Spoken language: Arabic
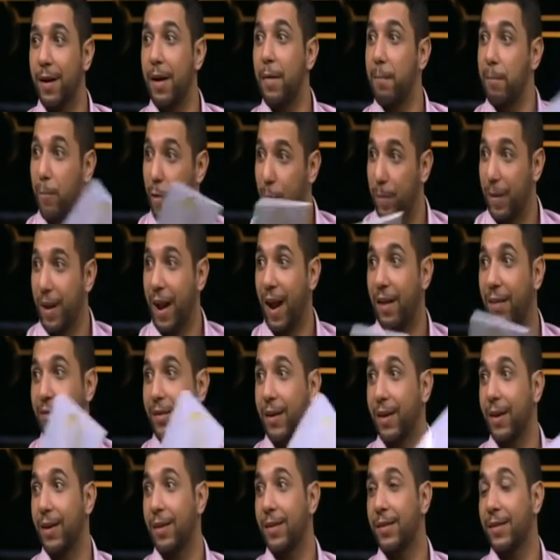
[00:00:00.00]
ممكن على
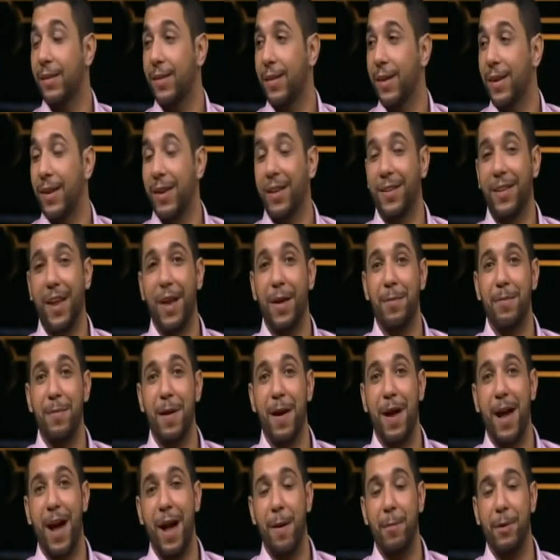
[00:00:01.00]
فكره طيب آه،
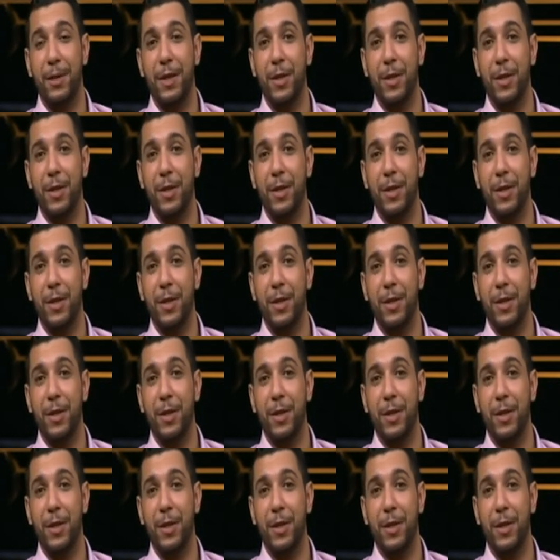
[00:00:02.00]
عامة